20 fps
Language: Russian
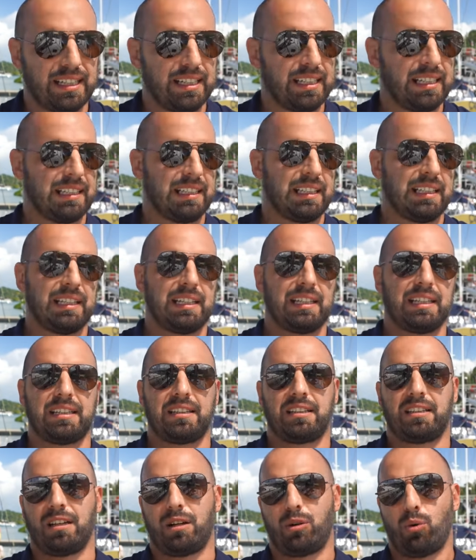– это
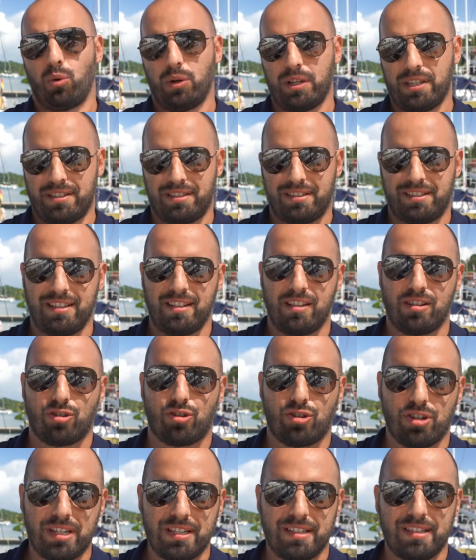такой стиль
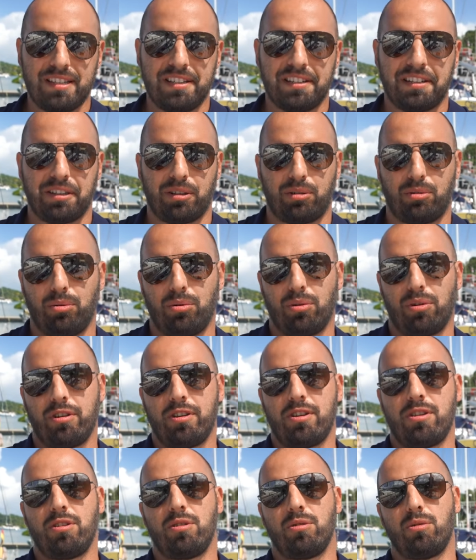жизни,
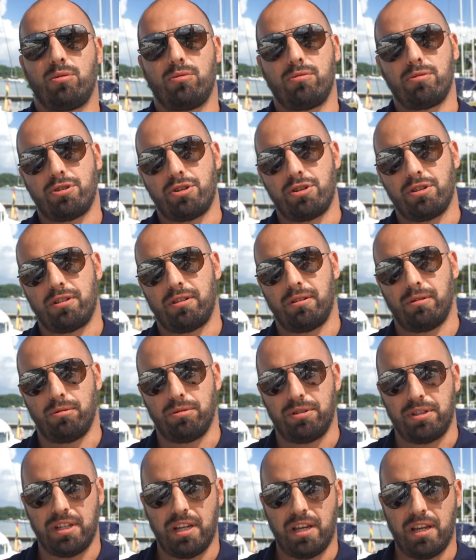который учит
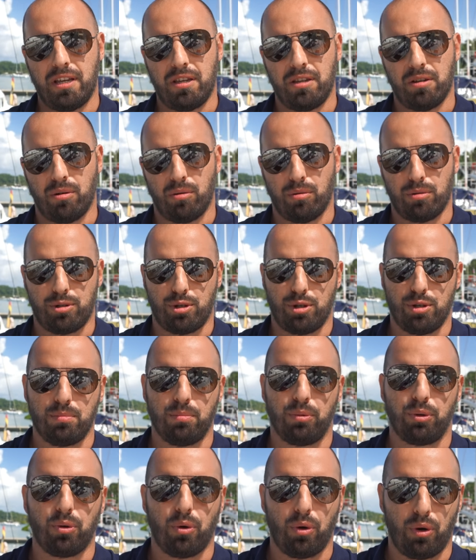людей очень
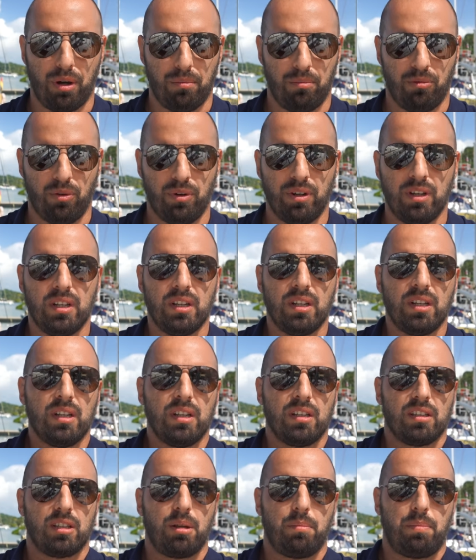многому.
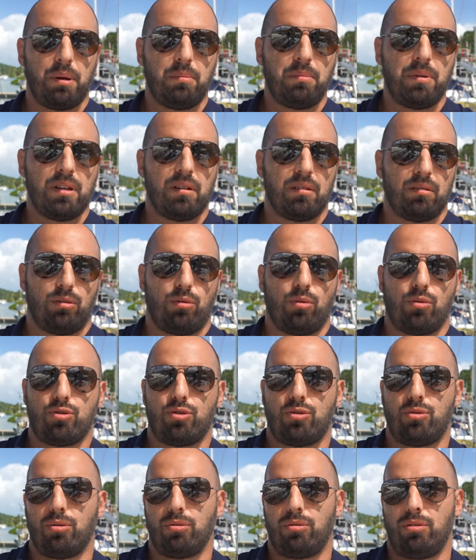Например, то,
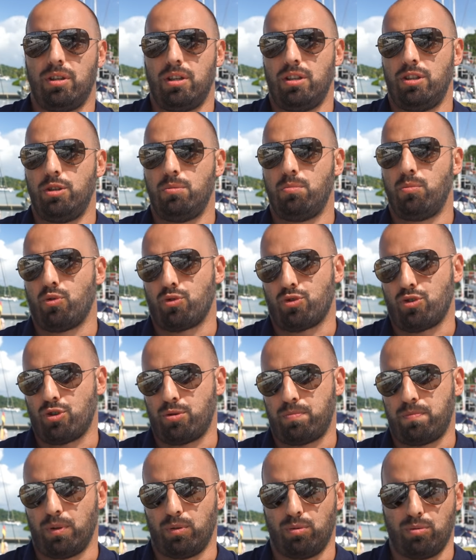что ты не
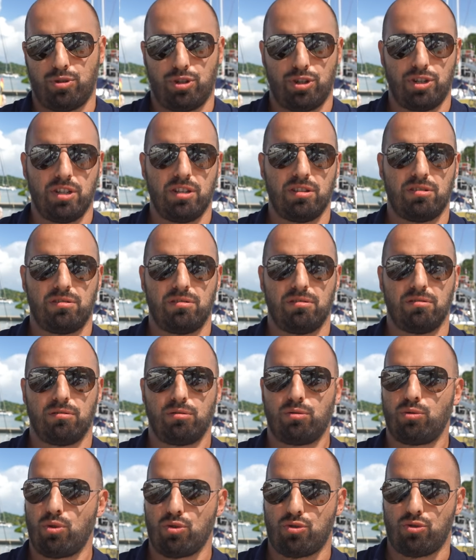можешь получить
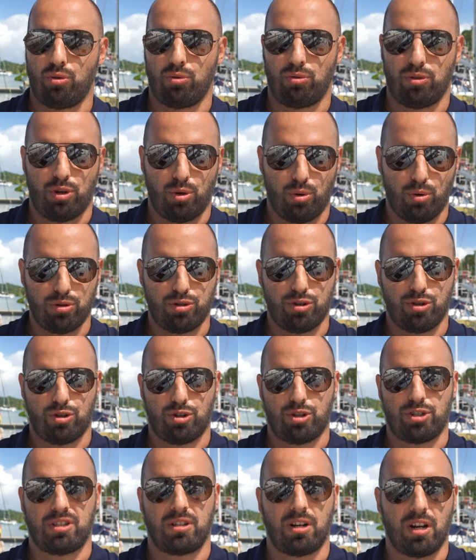то, что ты
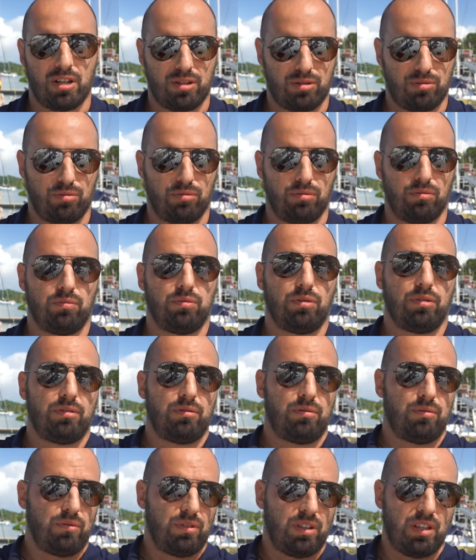хочешь сразу. Вот
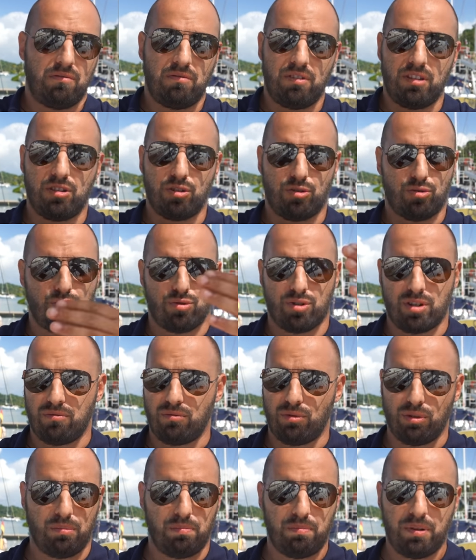ты видишь уже
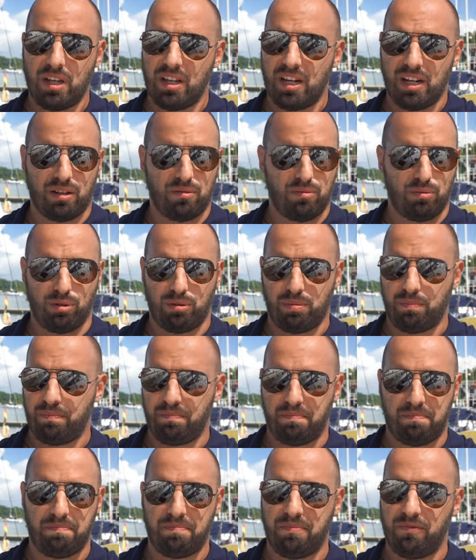вот берег, вот,
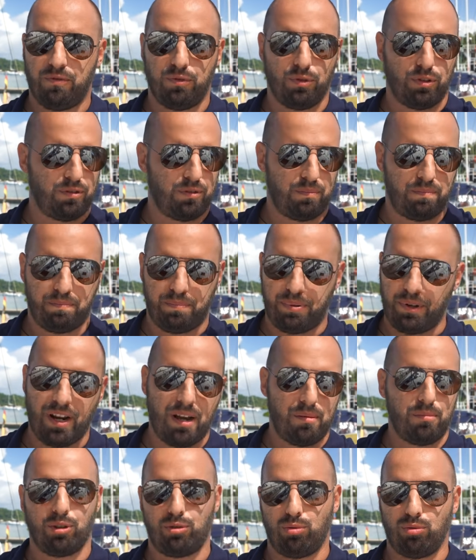вот
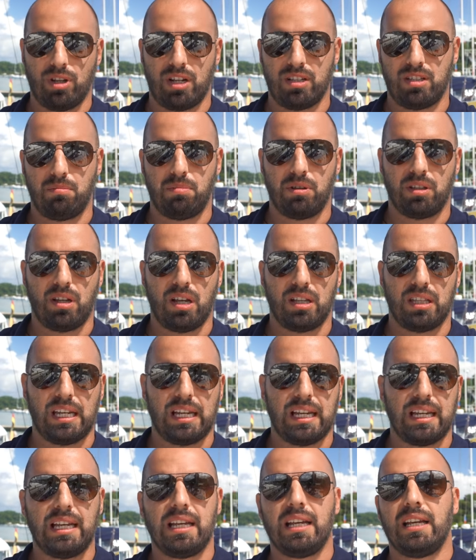прямо туда тебе надо,